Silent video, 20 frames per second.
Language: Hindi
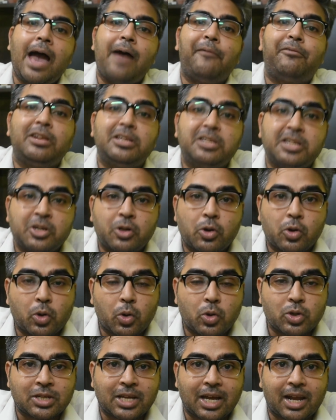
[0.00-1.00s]
एवरेजिंग को
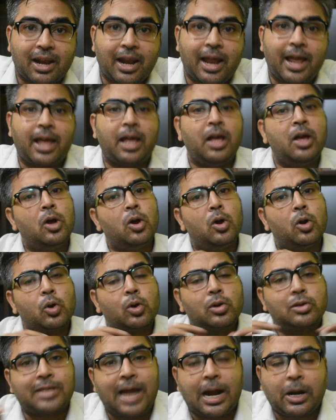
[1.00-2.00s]
क्रॉस कर रहे
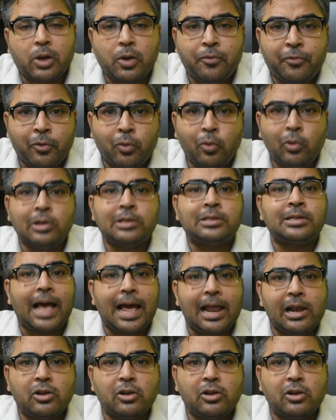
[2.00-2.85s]
हैं सेट ऑफ रूल्स